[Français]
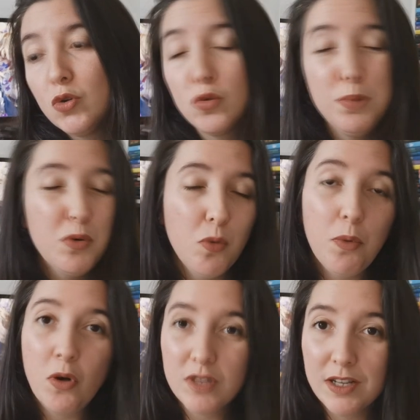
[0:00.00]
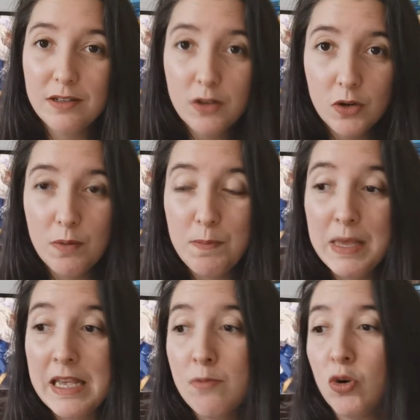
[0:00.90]
je peux comprendre, hein, euh,
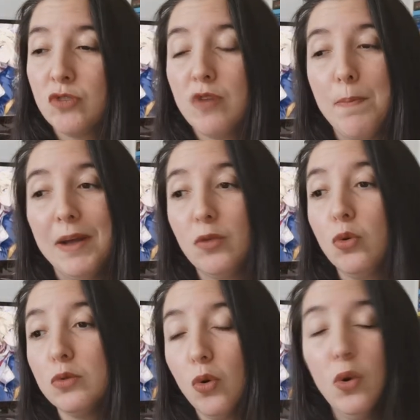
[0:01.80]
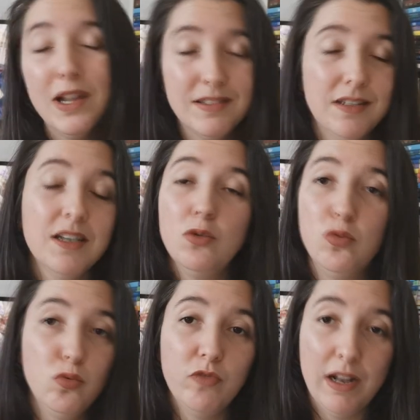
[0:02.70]
mais moi je vois pas trop trop l'intérêt
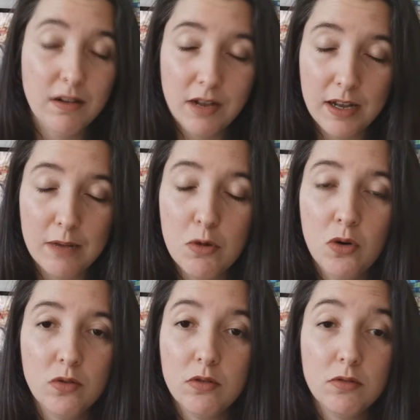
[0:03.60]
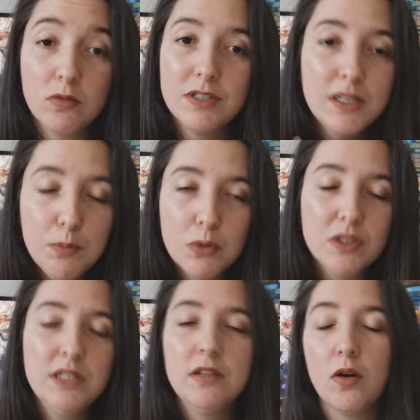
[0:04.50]
d'une nouvelle. Clairement, euh, si
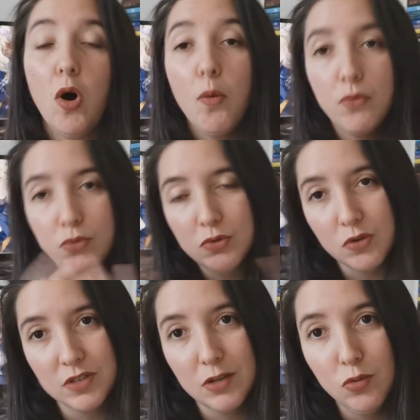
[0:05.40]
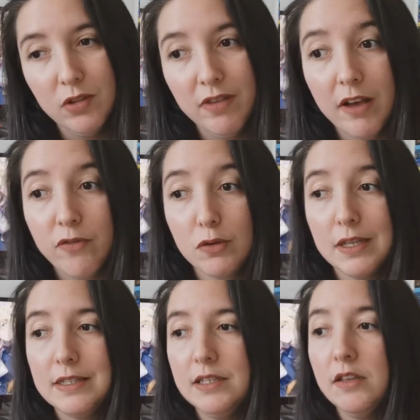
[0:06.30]
petite, en plus dans un univers
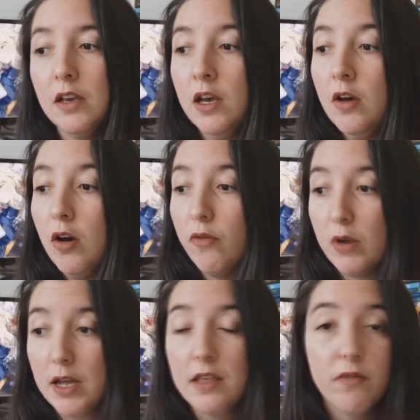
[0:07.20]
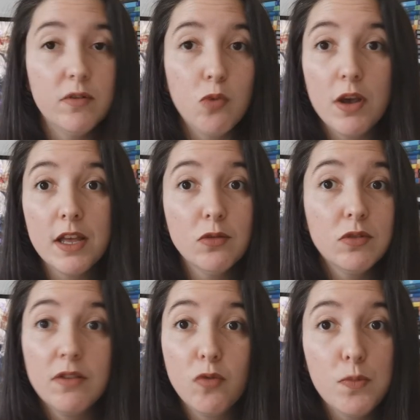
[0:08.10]
fantastique, euh, voilà, il y avait moyen
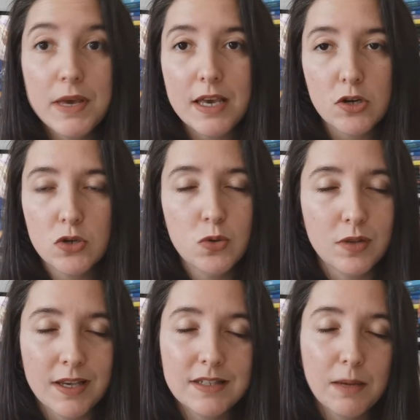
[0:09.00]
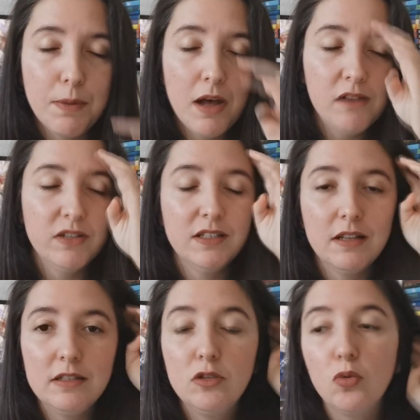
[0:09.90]
de développer quelque chose de très sympa avec
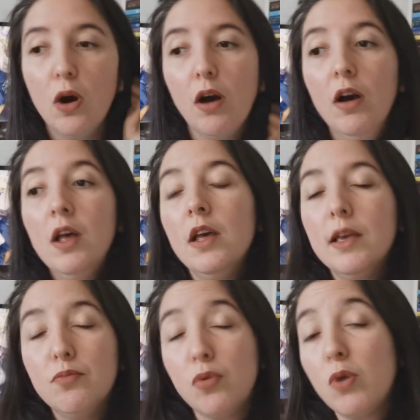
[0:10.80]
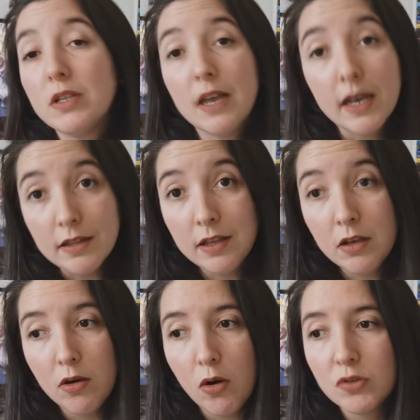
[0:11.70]
cette histoire. Et pourquoi
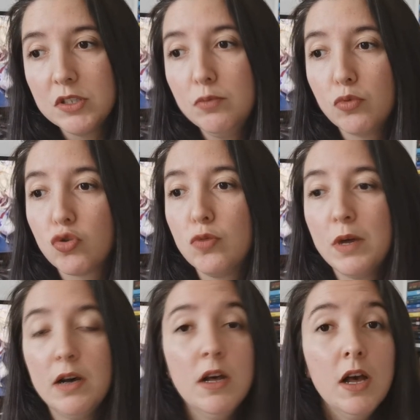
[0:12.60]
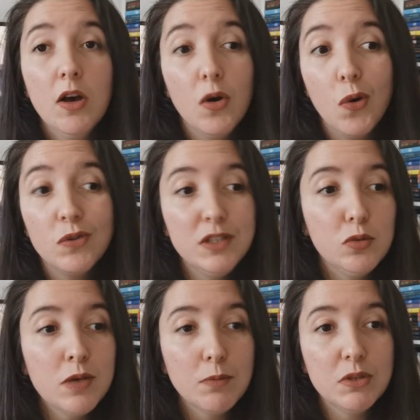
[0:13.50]
s'arrêter en si bon chemin On y
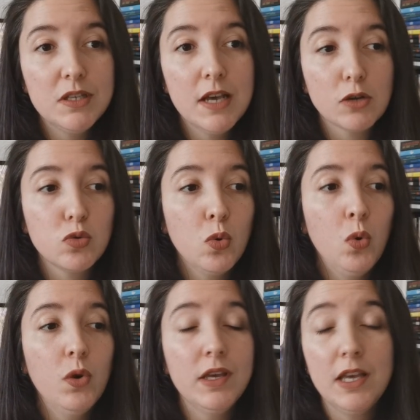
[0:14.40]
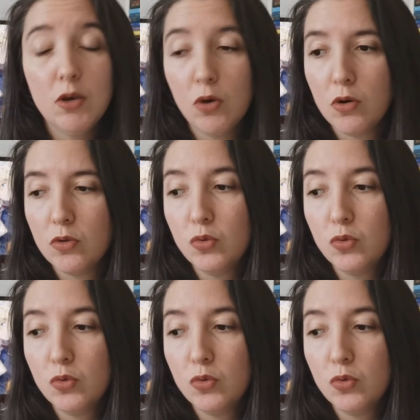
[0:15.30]
suit un petit garçon et